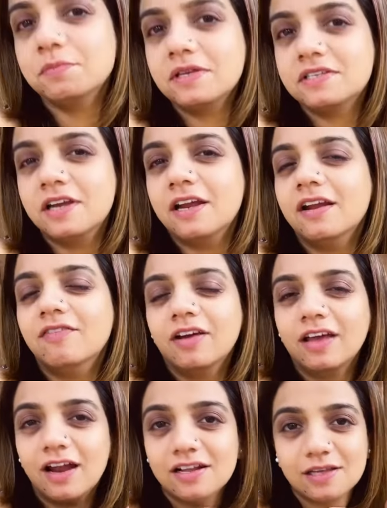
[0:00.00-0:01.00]
बस डिनर
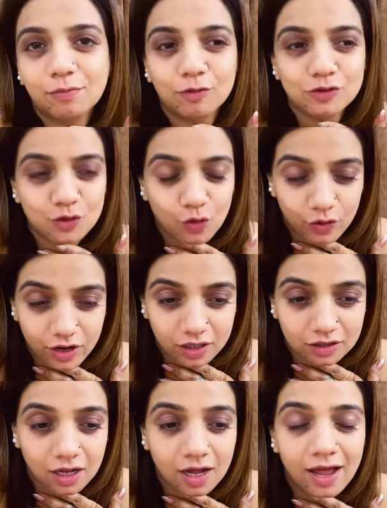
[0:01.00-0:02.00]
वगैरह सब कुछ हो
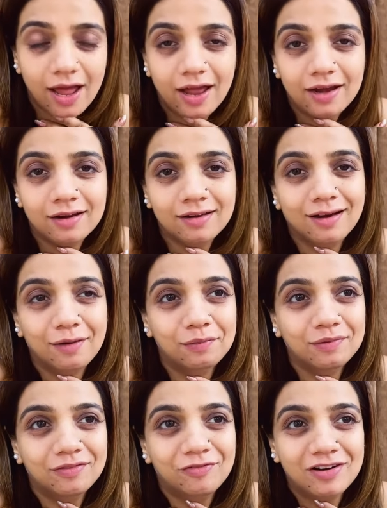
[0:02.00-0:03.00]
गया था एंड
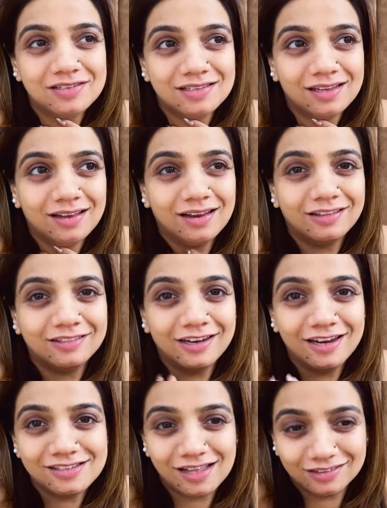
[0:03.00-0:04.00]
अब फिर से
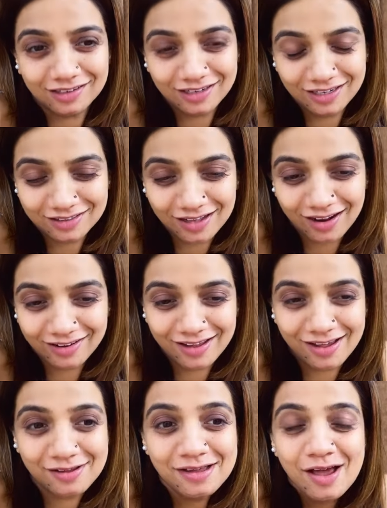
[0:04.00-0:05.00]
इतनी ज़्यादा नींद आ
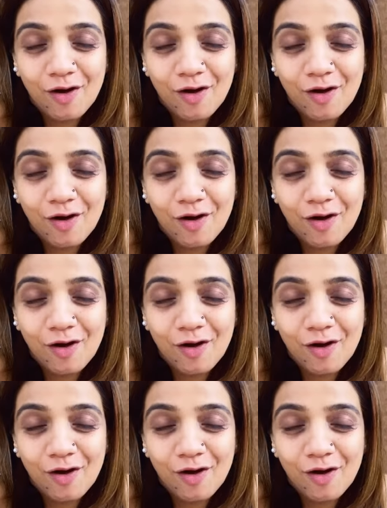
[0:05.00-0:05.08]
रही है